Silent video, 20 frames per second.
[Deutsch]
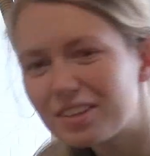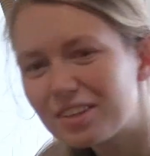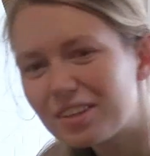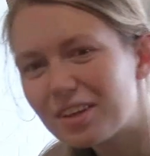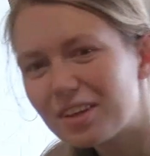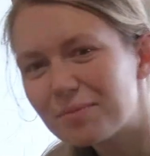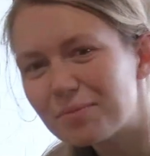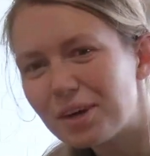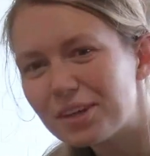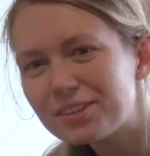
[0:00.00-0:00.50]

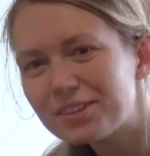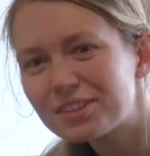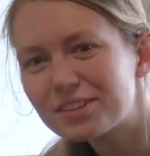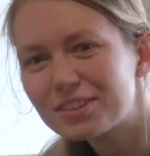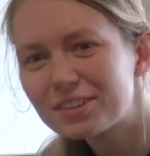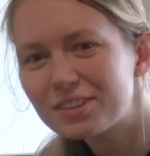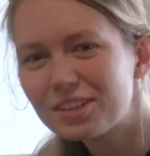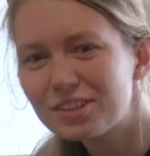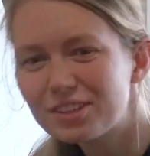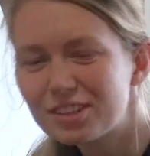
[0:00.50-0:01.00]
Der
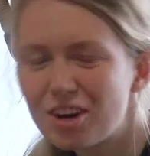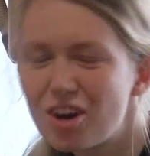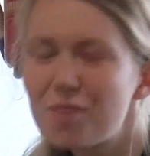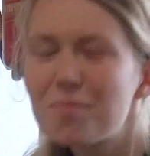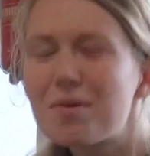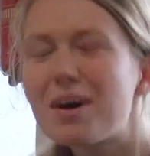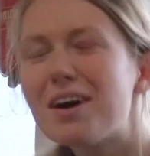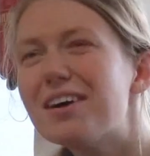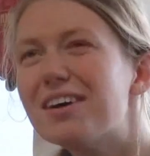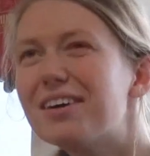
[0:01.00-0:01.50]
Mann könnte auch
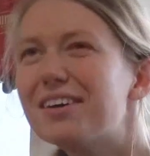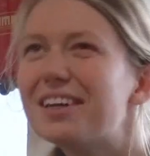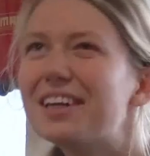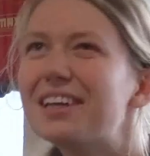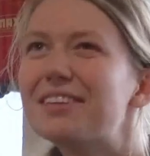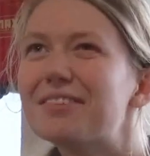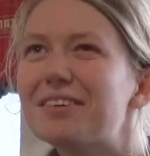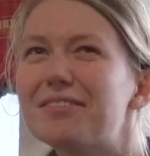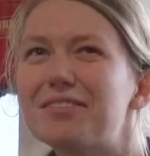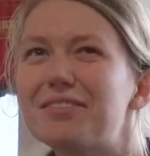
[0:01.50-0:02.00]
mal
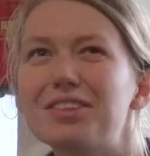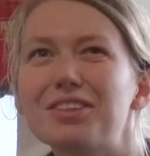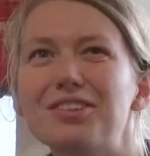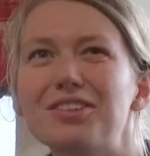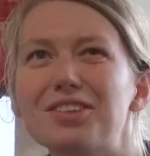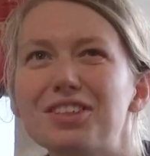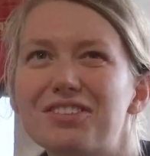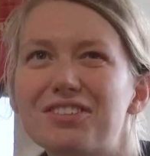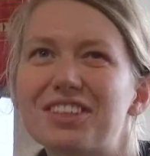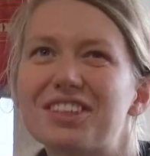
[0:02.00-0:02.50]

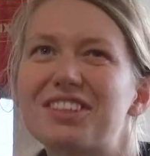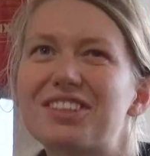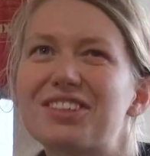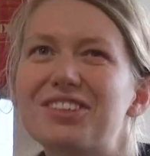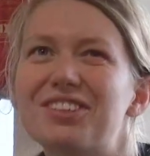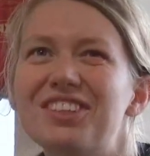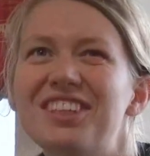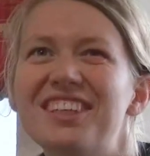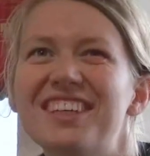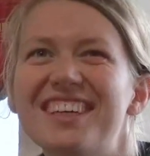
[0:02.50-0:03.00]
zwischendurch was
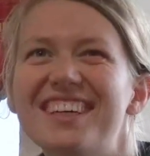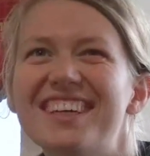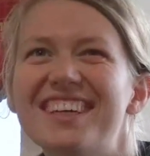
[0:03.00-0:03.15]
tun.